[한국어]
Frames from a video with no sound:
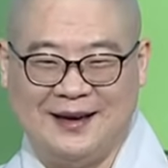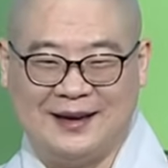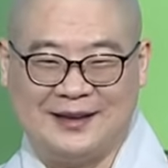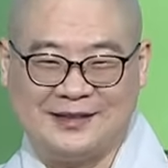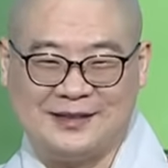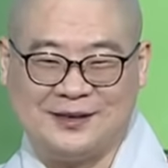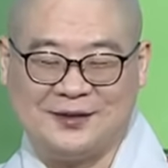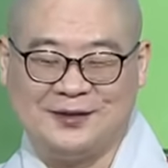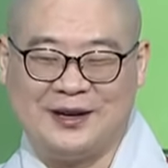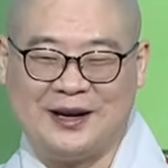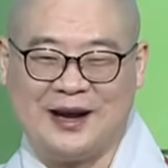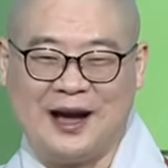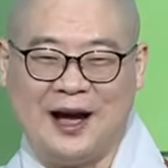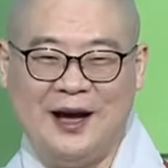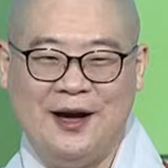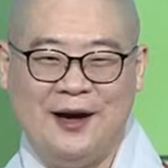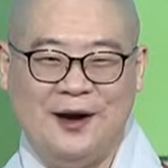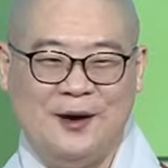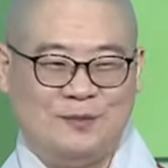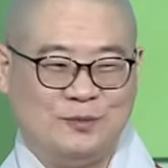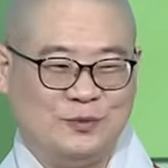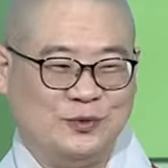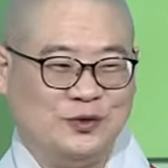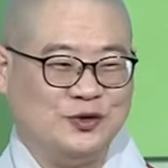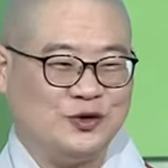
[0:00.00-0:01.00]
그래서 우리가
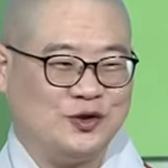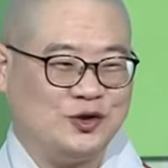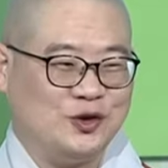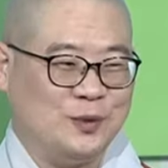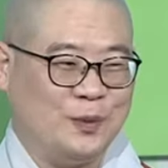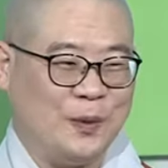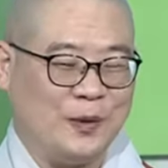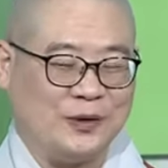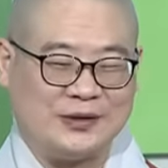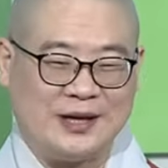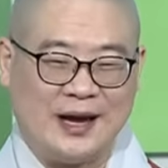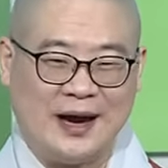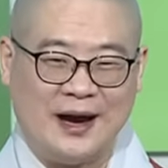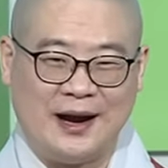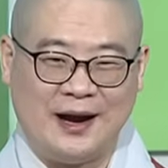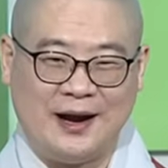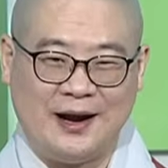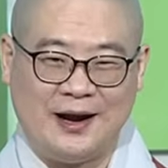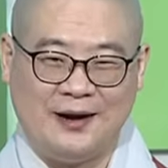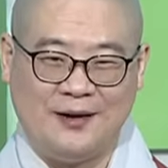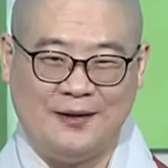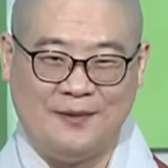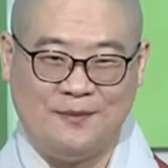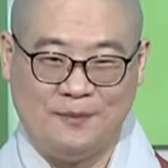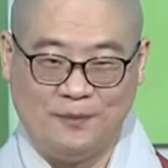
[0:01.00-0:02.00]

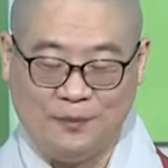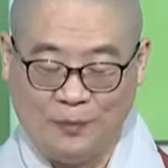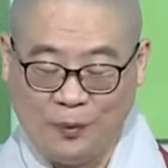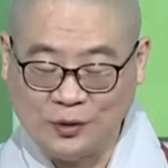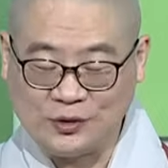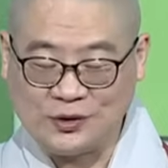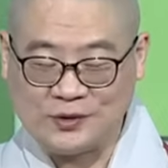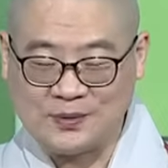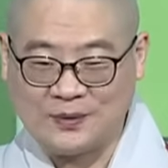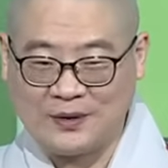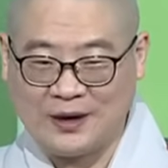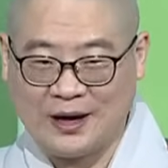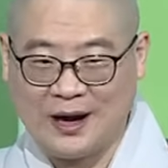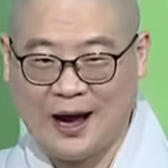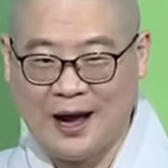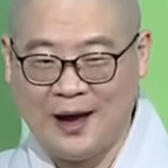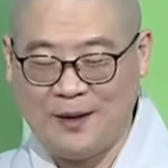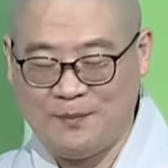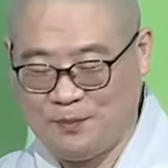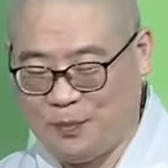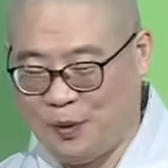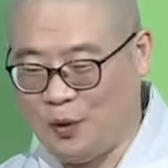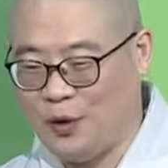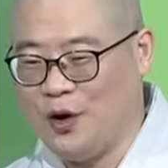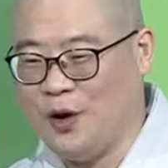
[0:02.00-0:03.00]
문수보살
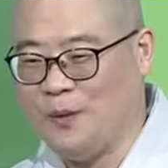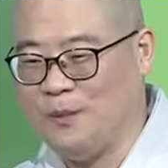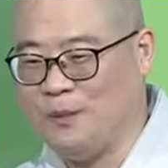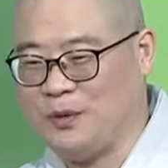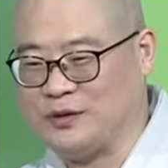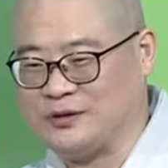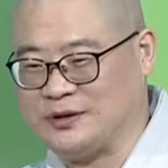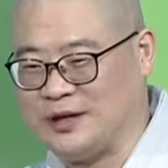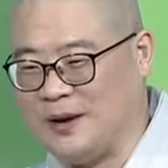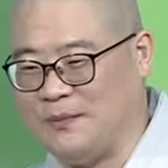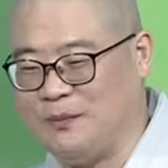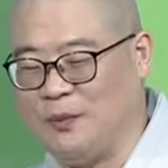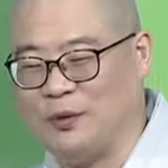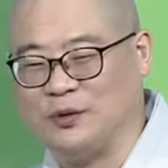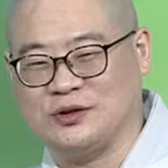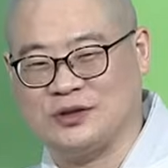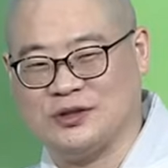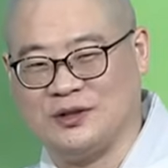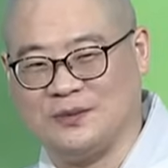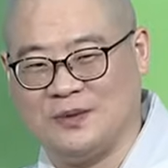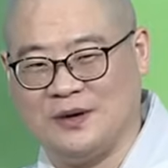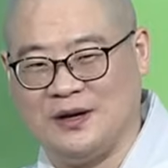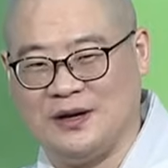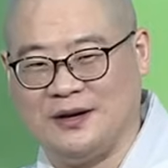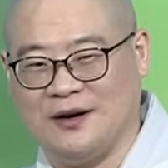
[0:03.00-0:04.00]
모습과 보현보살
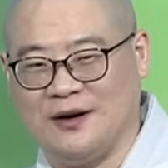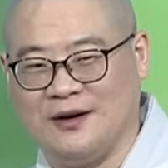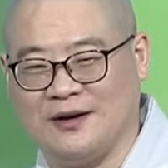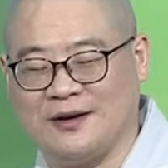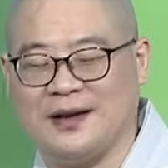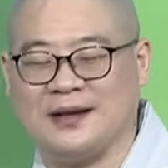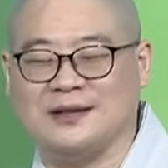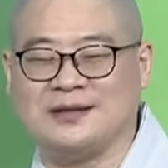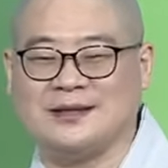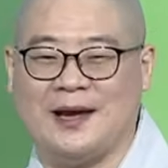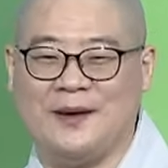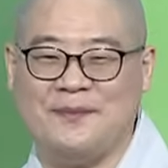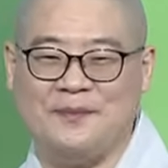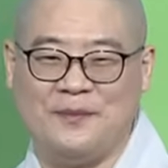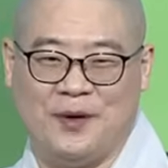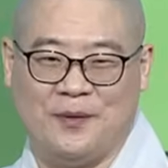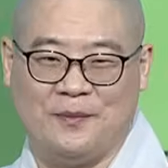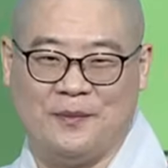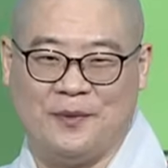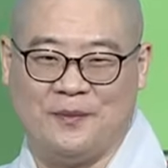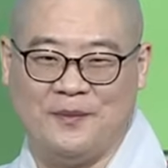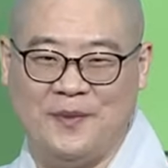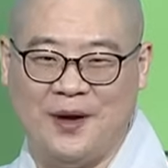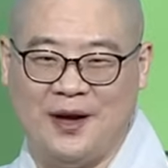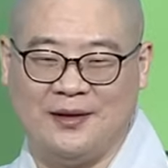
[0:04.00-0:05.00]
모습을 이렇게
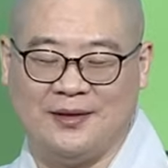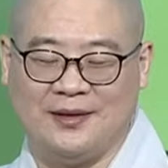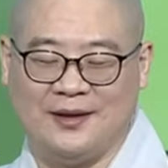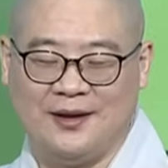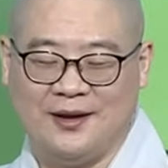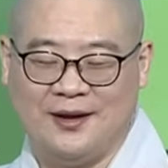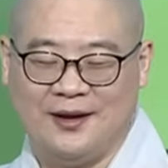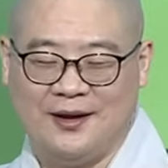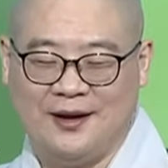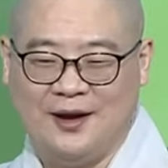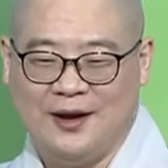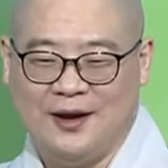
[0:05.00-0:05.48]
살펴보면